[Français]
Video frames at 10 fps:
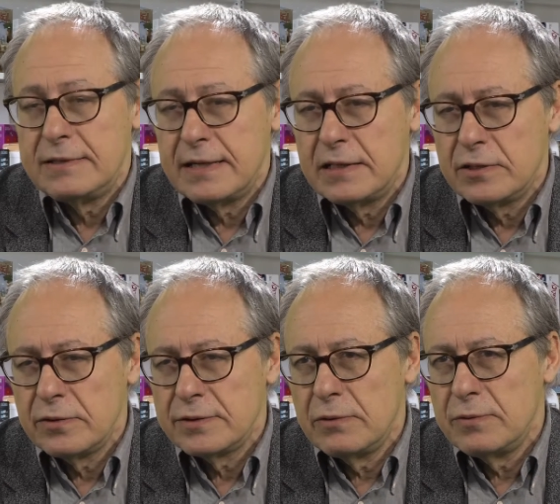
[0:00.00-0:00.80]

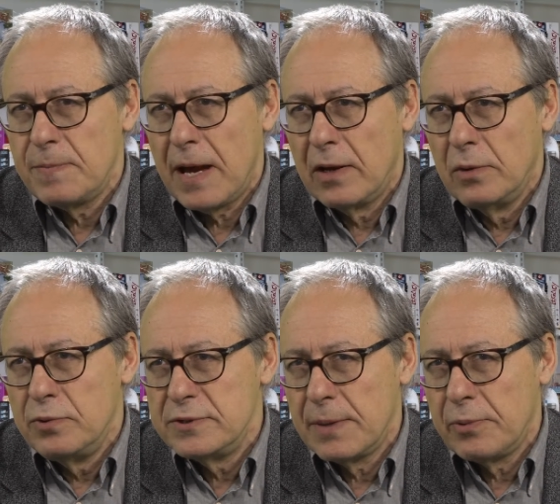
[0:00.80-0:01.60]
sélection, ce qui nous paraît le
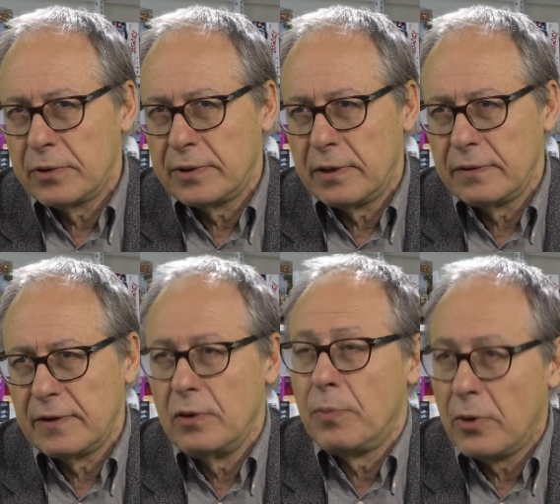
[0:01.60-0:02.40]
plus important,
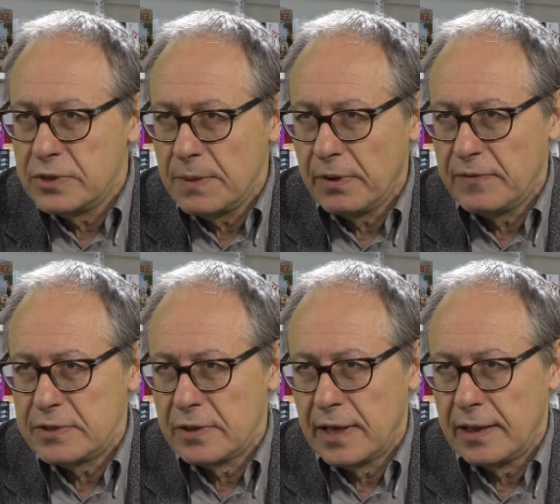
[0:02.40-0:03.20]
c'est le projet
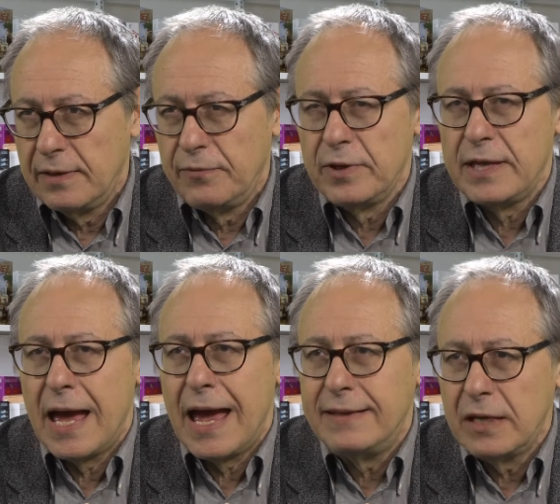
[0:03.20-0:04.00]
professionnel. Il faut qu'il y ait
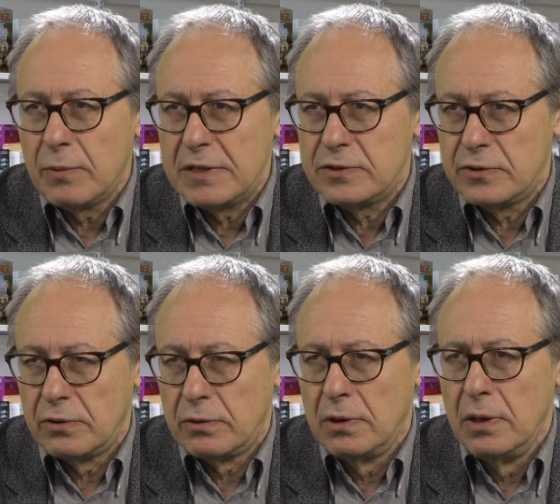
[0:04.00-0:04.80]

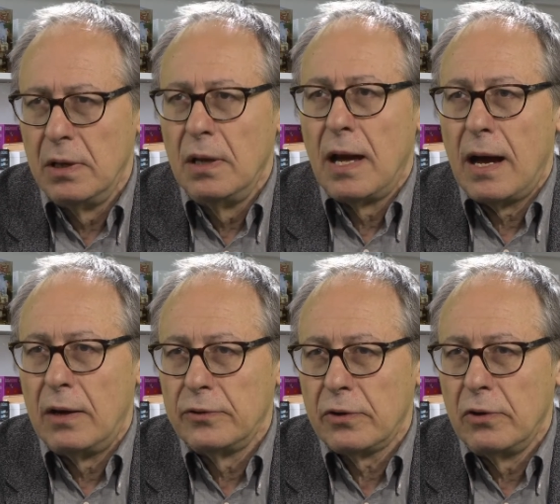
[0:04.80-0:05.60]
adéquation
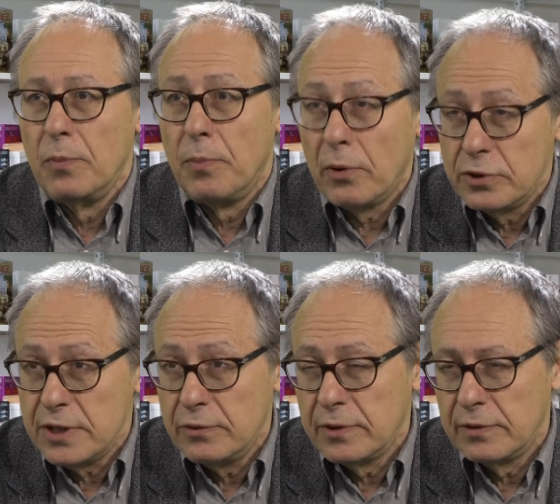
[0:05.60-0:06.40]
entre le
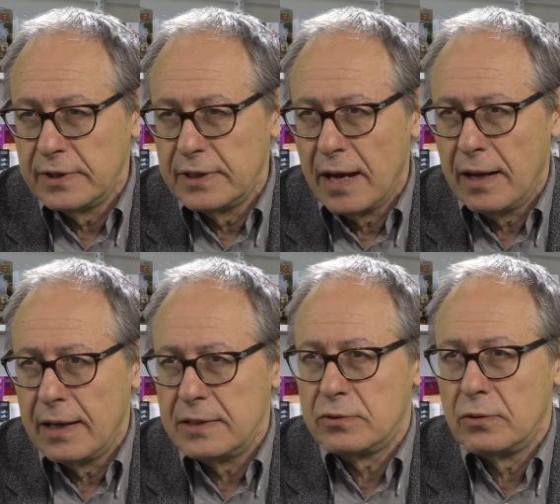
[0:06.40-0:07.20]
projet du candidat
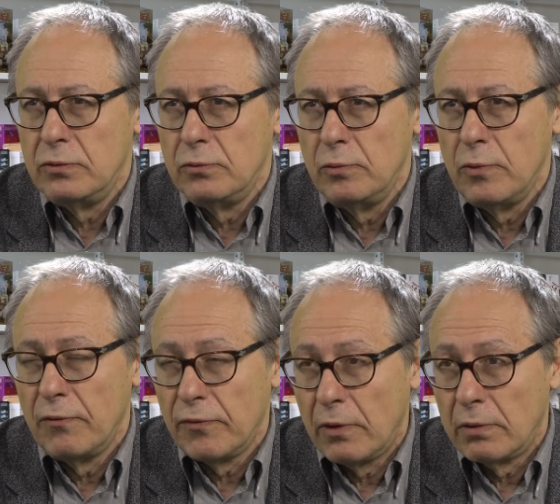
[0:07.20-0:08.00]
et ce que nous lui
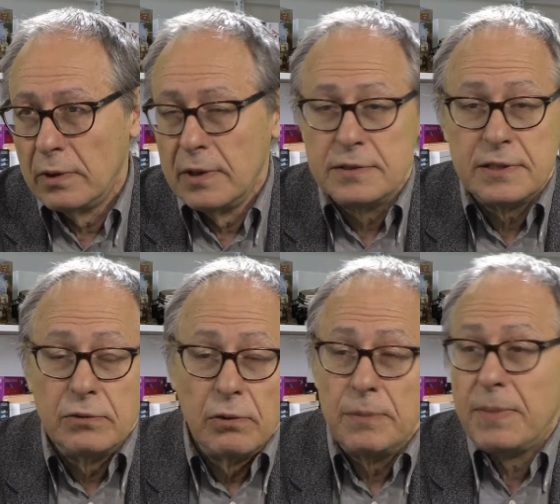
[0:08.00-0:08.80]
offrons.
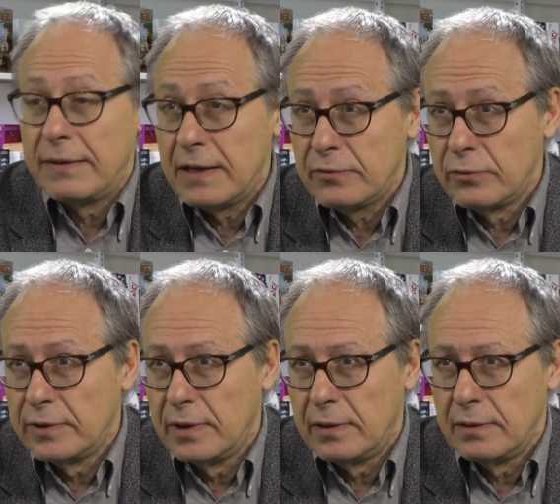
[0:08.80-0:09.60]
Sinon, il perdra son
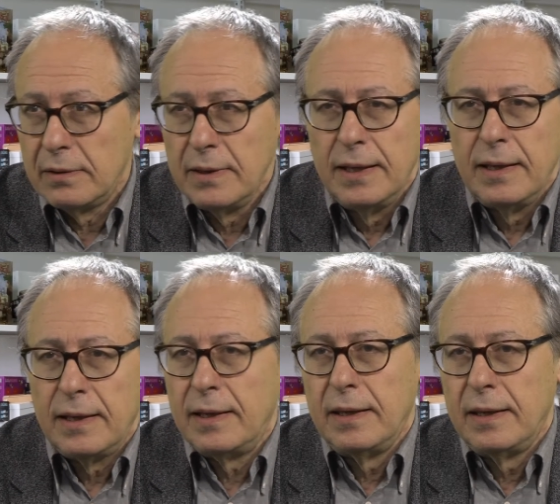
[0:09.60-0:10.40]
temps
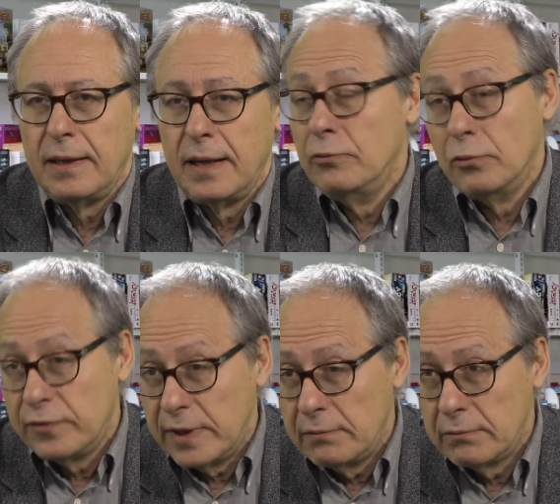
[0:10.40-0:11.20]
et, nous
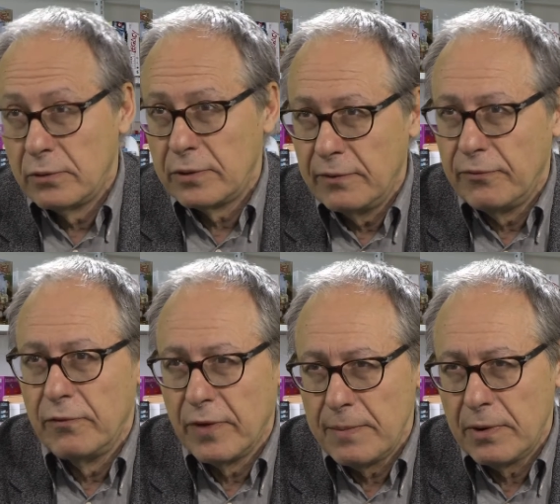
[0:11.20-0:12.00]
aussi. Donc, il faut
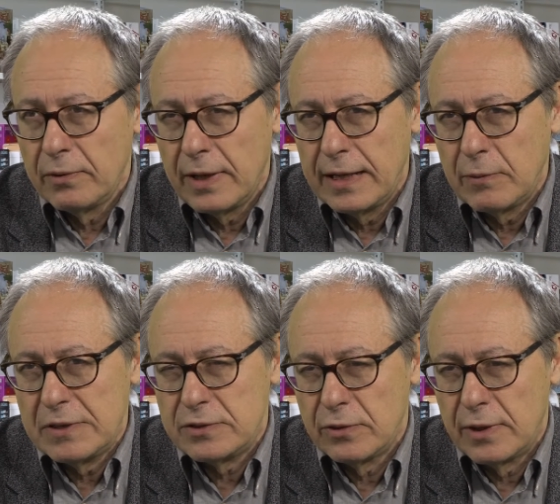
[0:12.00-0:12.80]
vraiment une
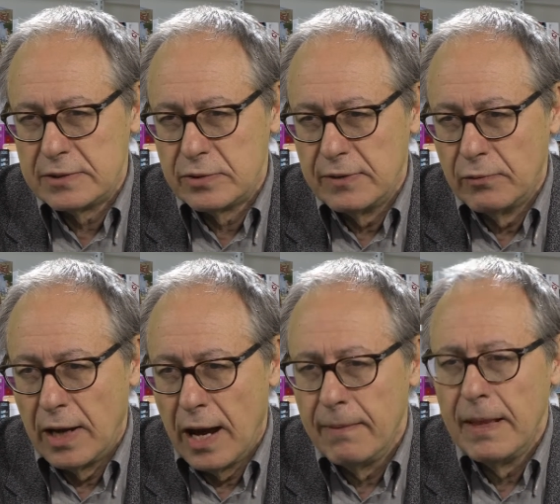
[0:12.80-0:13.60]
adéquation à ce
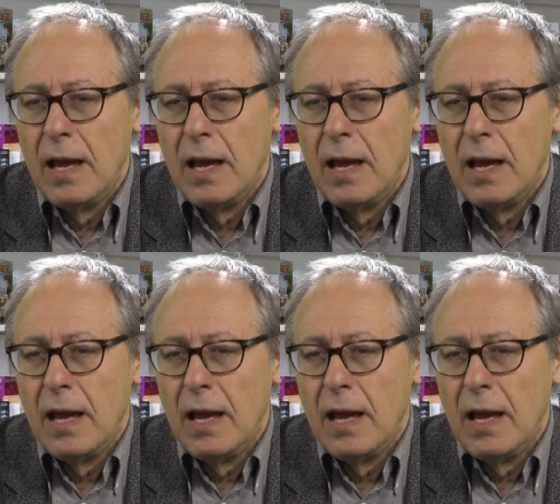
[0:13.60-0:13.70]
niveau-là.